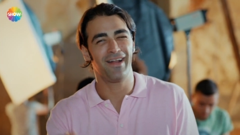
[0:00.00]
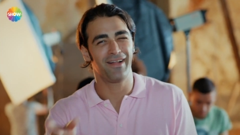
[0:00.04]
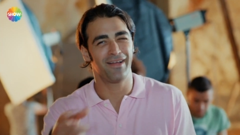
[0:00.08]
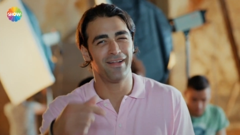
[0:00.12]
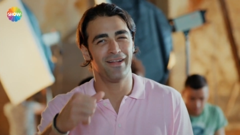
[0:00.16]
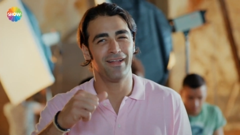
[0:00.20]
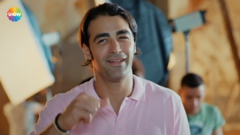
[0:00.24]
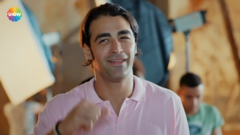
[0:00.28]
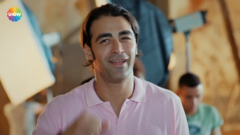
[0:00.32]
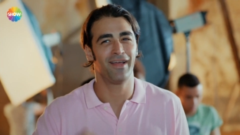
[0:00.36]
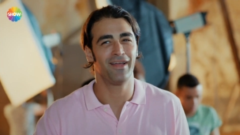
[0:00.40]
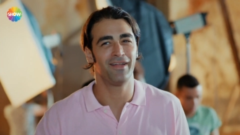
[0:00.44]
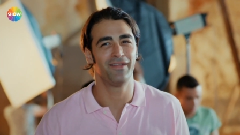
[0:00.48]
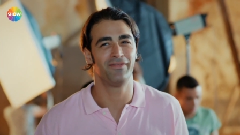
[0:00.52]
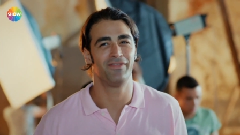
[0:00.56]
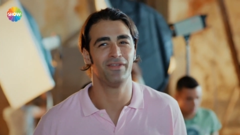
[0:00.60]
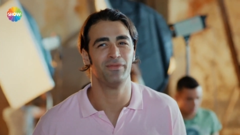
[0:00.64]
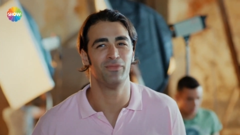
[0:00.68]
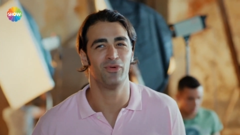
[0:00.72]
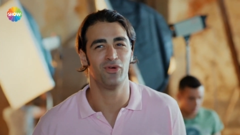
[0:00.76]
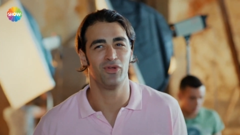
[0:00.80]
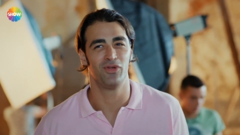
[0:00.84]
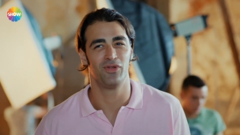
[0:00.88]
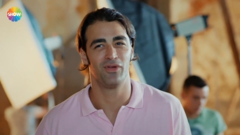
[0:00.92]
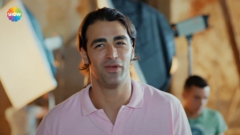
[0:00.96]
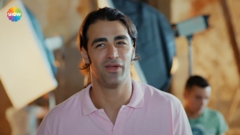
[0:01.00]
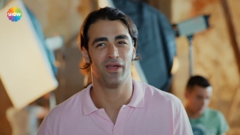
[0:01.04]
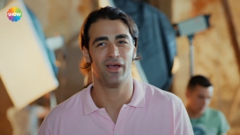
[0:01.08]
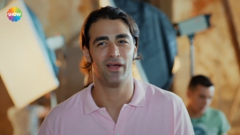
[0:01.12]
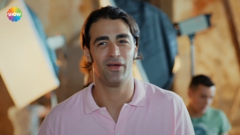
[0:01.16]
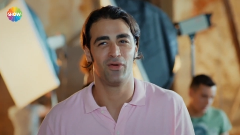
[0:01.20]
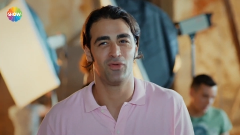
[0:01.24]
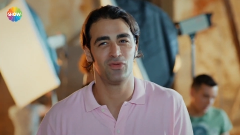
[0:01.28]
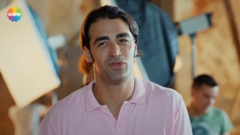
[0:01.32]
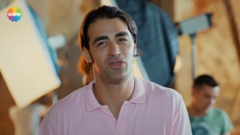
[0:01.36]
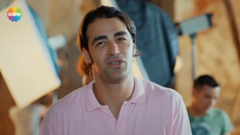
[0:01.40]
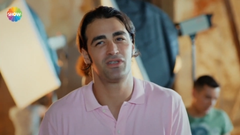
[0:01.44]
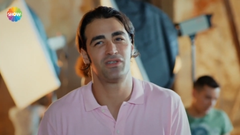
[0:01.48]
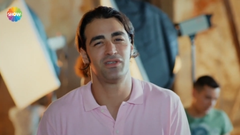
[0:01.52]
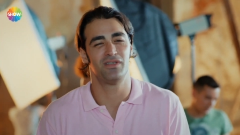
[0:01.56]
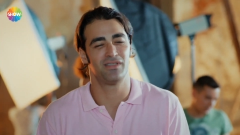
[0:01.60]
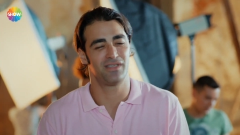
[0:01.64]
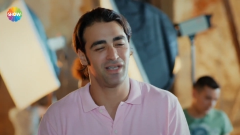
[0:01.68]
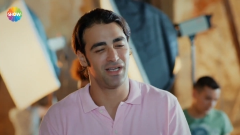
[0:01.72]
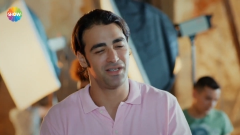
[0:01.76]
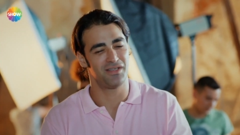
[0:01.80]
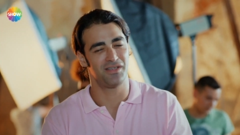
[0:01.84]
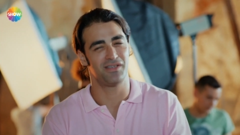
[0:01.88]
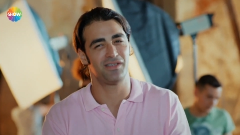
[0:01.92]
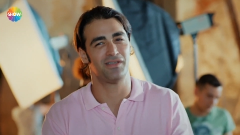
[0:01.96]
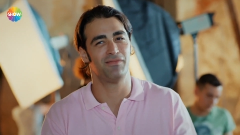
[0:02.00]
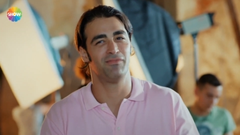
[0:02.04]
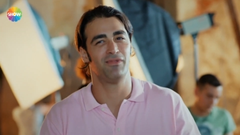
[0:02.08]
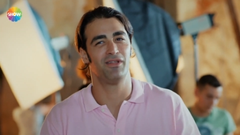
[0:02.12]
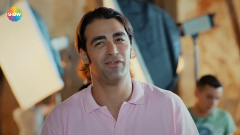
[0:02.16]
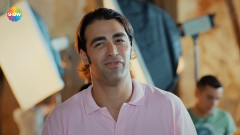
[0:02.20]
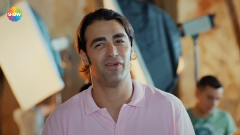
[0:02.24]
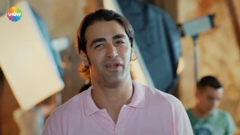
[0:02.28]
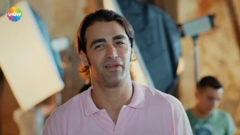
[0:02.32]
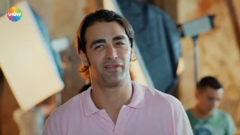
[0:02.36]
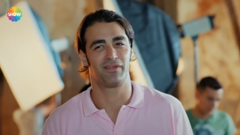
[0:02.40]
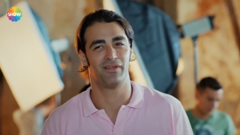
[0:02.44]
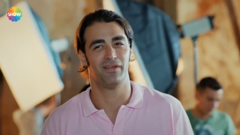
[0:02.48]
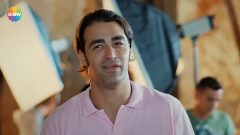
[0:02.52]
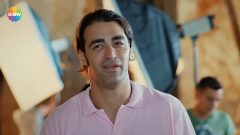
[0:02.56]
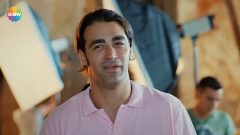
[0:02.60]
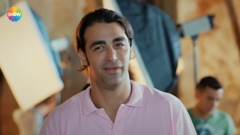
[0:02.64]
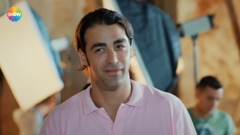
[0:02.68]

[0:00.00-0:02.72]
Her kanalda aynı film oynuyor ya. Olacak işte sadece isimleri farklı.